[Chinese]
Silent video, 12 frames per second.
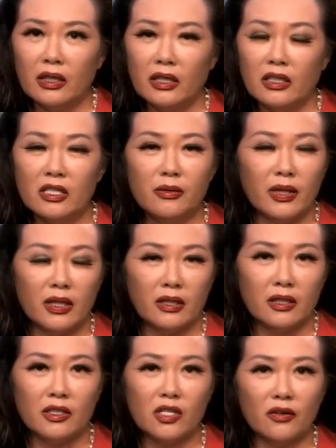日本
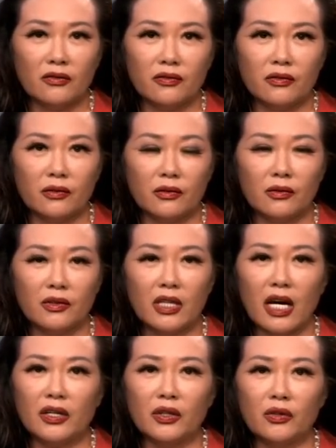的政府
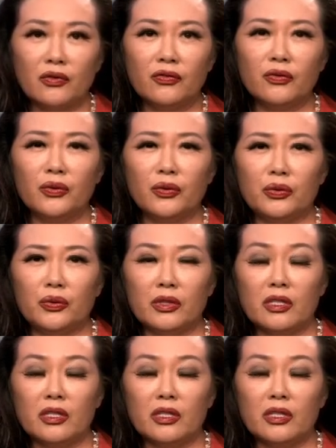担忧妇女